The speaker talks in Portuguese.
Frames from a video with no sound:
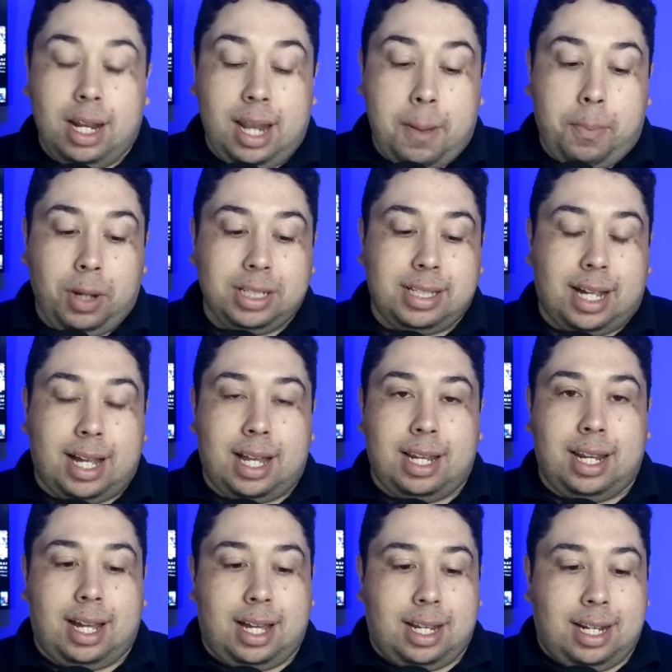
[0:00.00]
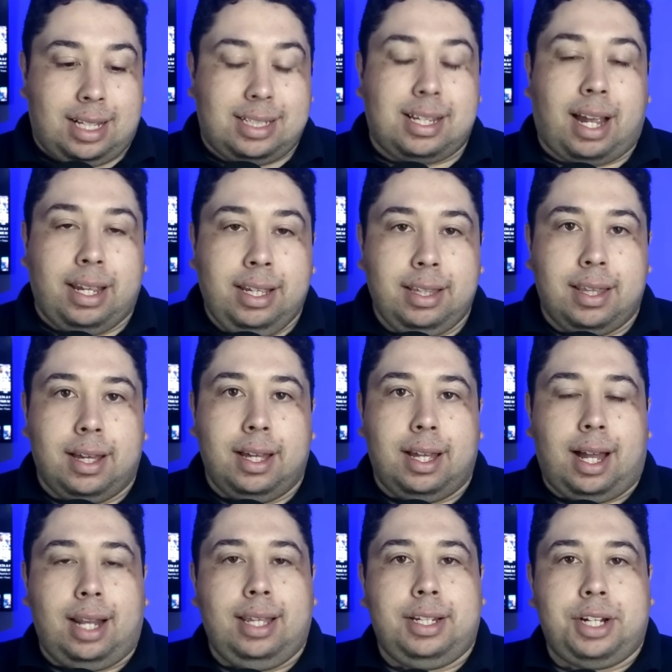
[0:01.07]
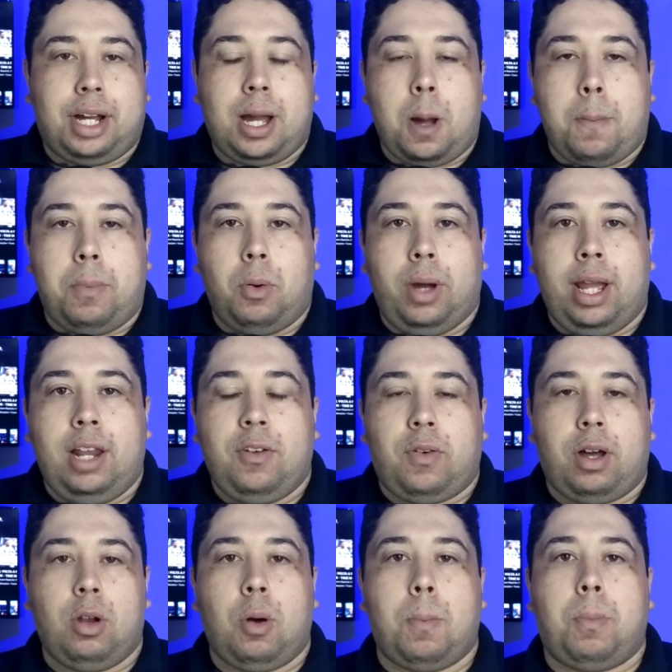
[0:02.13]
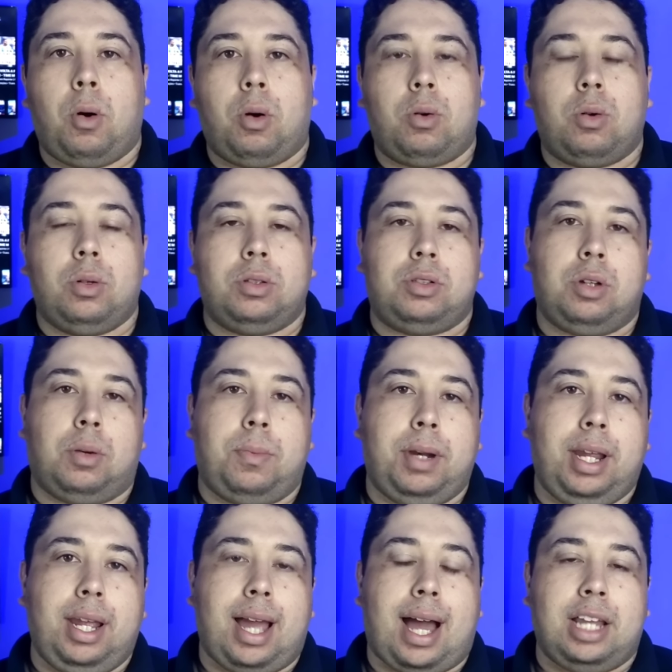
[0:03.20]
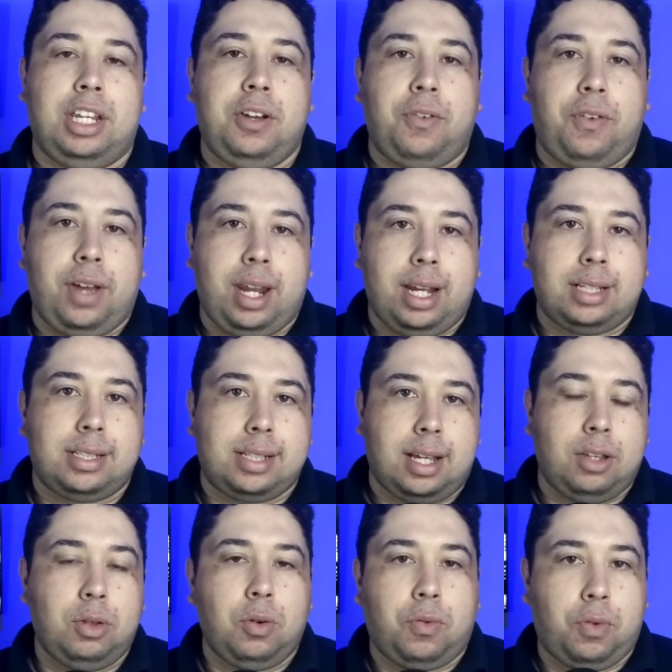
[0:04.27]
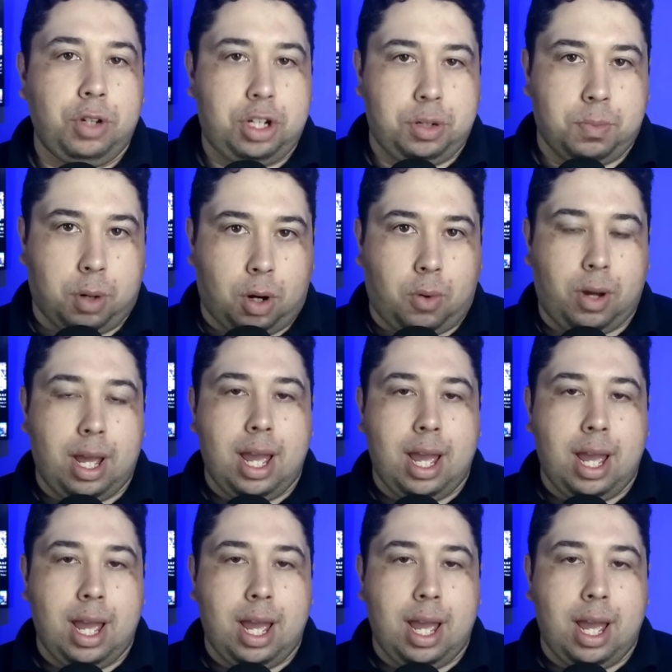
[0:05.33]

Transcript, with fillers: Depois, na, na, na saída ali de campo, ele falou um pouco sobre a diferença do futebol.